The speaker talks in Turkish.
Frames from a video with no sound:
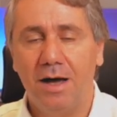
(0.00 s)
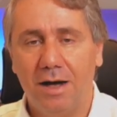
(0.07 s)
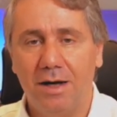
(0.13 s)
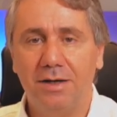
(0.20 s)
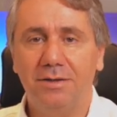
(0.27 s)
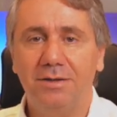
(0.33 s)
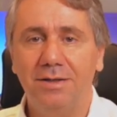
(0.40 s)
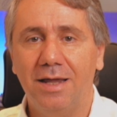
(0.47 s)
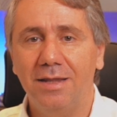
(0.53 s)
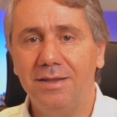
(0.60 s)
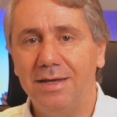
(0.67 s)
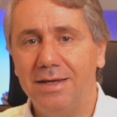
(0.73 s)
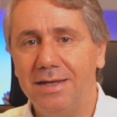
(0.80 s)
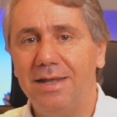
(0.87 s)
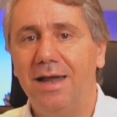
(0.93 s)
ardından
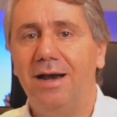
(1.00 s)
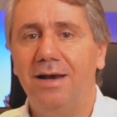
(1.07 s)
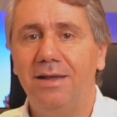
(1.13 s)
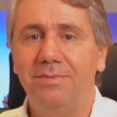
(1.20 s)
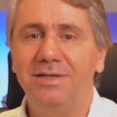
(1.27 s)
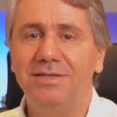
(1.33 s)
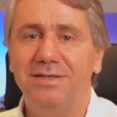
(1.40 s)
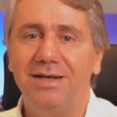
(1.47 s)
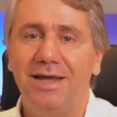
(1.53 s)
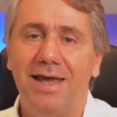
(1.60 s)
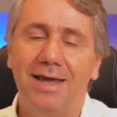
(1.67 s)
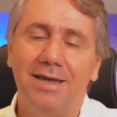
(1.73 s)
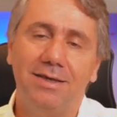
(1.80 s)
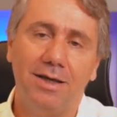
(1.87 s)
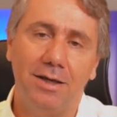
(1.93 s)
da ilerlemesine
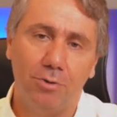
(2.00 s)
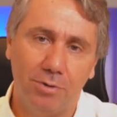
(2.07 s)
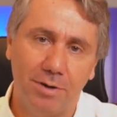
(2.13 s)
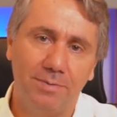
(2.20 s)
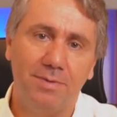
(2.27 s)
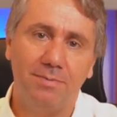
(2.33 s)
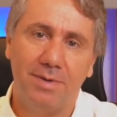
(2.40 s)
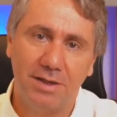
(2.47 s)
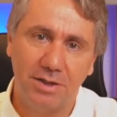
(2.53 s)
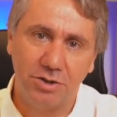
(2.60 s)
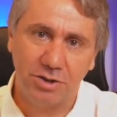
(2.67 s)
engel olabilmek